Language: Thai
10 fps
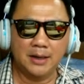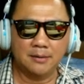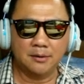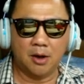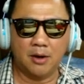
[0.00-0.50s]

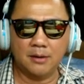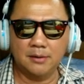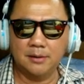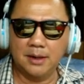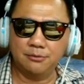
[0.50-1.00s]
ตอน
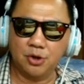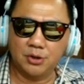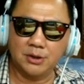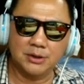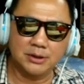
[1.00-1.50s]
เริ่มต้น
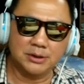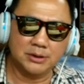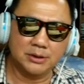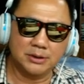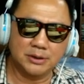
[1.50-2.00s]
ก็คือ
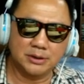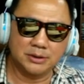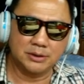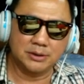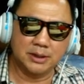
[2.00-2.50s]

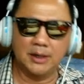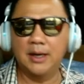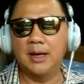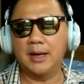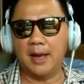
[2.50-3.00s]
ดินเนอ
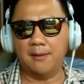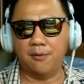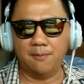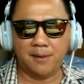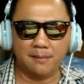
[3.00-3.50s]
ร์เนี่ยผม
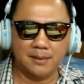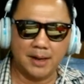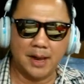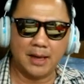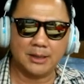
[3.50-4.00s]
ไปมื้อแร
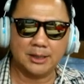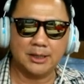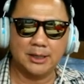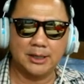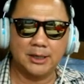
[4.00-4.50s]
กก็เจอดิ
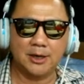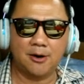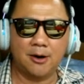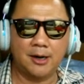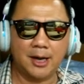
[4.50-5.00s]
นเนอร์ก่อน
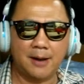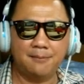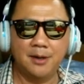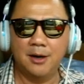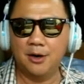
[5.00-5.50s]
นะครับ
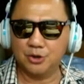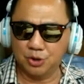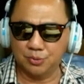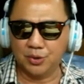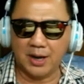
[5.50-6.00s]
ลองชม
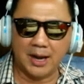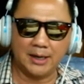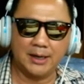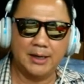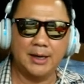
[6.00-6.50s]
ดูนะฮะดิ
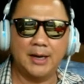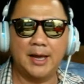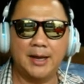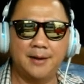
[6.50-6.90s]
นเนอร์นะฮะ